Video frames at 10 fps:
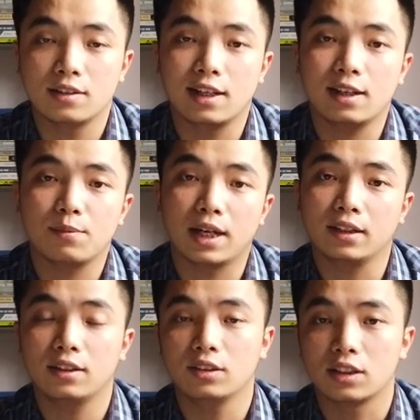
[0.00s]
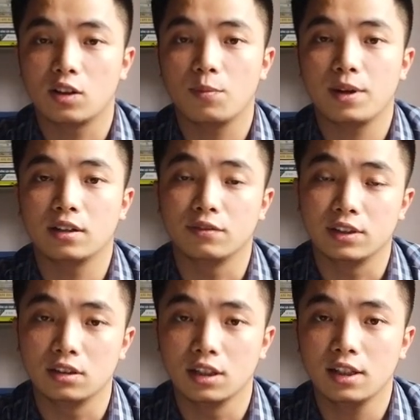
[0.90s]
giá lăn bánh thì có thể comment ở
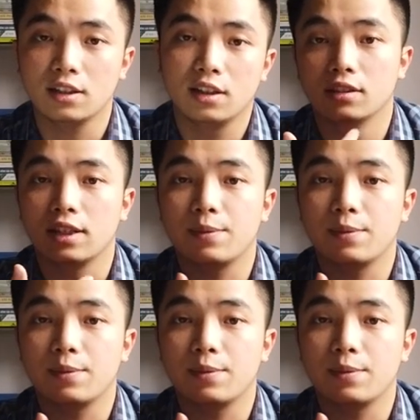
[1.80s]
phía dưới à,